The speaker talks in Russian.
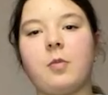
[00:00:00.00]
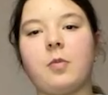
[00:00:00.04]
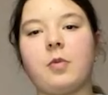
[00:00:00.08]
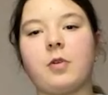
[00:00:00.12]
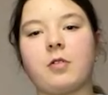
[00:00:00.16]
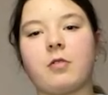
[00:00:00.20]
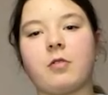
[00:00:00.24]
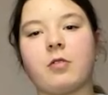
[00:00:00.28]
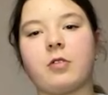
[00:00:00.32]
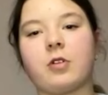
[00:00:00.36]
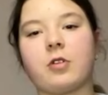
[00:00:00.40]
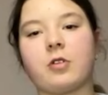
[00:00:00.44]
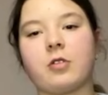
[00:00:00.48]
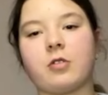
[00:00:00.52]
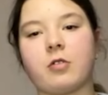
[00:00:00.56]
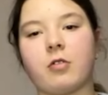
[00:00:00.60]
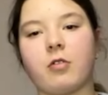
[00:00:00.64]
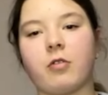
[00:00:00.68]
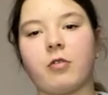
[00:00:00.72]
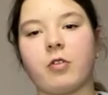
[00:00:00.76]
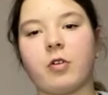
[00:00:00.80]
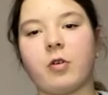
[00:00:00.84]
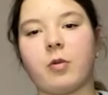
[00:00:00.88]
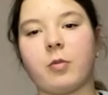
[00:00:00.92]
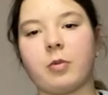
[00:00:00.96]
Первая
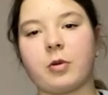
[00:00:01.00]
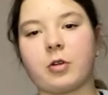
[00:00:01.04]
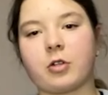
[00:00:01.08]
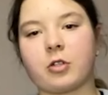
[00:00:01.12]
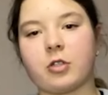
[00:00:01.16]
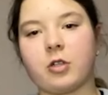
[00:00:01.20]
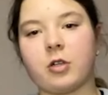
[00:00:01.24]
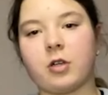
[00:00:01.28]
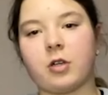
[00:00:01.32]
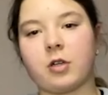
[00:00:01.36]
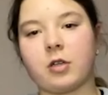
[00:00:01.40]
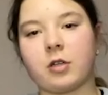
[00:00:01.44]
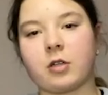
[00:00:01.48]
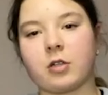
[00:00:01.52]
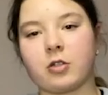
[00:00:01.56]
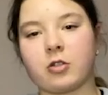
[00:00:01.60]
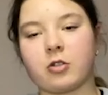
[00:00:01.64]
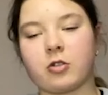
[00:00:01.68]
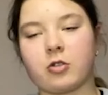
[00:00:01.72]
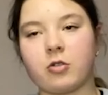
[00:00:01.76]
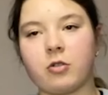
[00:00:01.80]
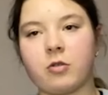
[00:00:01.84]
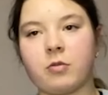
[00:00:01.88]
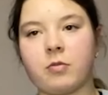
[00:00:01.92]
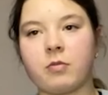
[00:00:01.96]
тренировка прошла
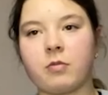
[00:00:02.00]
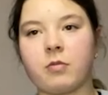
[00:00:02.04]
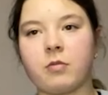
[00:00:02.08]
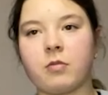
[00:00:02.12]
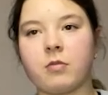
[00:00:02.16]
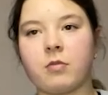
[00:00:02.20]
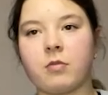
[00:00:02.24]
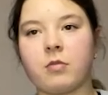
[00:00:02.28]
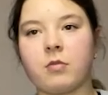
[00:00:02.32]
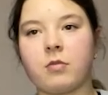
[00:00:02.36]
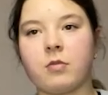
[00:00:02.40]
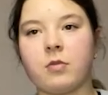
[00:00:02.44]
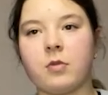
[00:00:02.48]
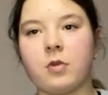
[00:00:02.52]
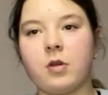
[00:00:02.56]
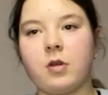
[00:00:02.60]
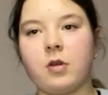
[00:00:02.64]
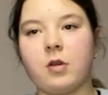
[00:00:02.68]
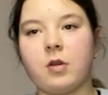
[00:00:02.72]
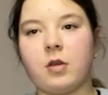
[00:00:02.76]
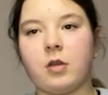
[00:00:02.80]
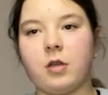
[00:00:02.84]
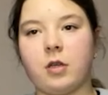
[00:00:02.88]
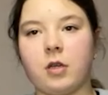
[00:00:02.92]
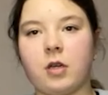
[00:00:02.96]
хорошо,
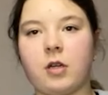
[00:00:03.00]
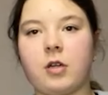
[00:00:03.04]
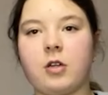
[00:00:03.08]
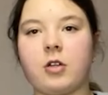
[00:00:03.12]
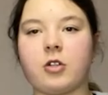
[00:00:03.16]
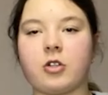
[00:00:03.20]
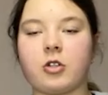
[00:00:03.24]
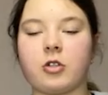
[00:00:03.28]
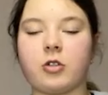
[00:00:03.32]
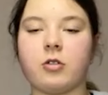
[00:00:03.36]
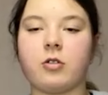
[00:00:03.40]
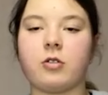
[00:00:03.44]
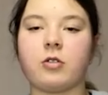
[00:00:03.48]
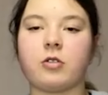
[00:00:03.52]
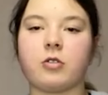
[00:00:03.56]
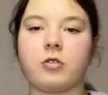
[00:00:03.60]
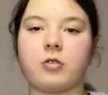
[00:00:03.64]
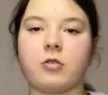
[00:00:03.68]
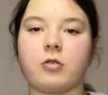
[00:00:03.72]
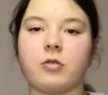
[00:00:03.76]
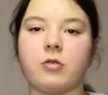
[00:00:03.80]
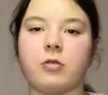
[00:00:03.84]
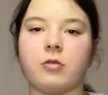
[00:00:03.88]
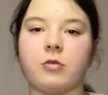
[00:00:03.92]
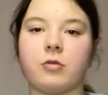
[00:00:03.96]
и я решила,
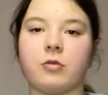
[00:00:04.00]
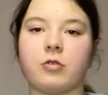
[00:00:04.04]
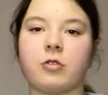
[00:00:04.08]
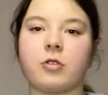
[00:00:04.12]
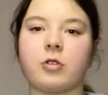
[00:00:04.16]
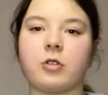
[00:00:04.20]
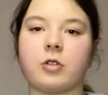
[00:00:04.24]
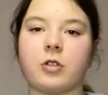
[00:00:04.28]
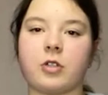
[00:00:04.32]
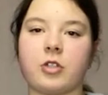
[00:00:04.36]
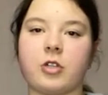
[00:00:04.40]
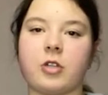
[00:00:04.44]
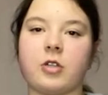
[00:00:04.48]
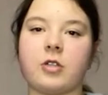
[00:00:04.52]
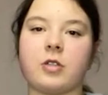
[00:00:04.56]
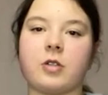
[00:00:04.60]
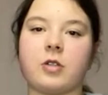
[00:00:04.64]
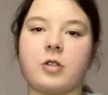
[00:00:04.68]
что нужно начать